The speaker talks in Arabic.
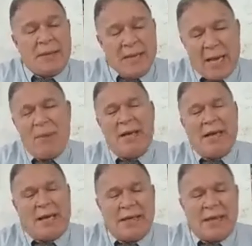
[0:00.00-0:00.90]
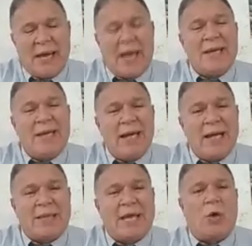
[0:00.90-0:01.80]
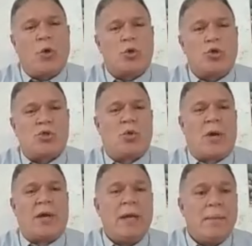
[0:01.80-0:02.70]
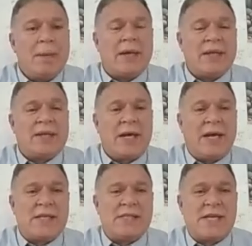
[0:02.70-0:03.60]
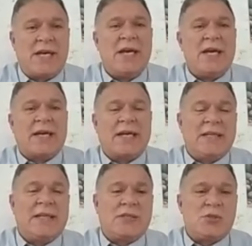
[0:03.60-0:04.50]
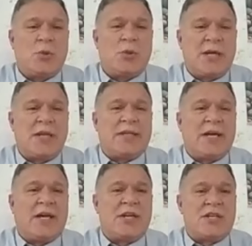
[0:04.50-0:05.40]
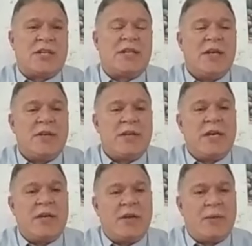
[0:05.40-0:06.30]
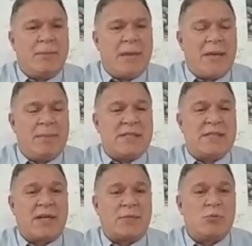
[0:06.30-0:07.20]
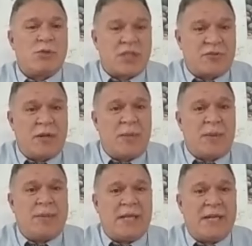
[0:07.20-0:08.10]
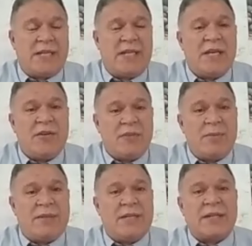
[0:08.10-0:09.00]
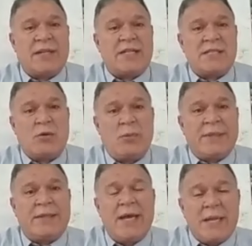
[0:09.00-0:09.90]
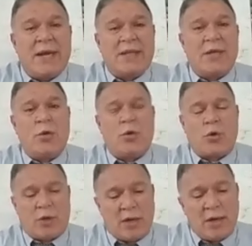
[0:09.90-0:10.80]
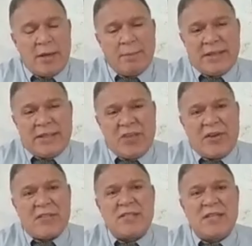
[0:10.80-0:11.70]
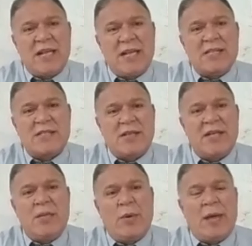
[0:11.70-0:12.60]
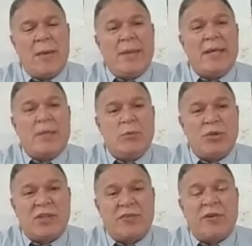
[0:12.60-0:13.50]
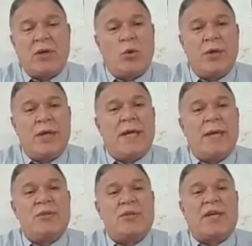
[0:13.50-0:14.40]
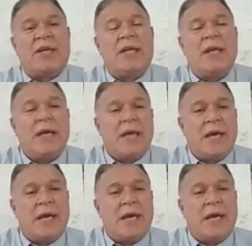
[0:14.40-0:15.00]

بالعمل على أن لا تخرج صور من قطاع غزة كتلك الصور التي خرجت بان متجرة مستشفى المعمداني في مدينة غزة وبالتالي مرة أخرى بالتفاصيل الإسرائيلي والأمريكي متفقون بشكل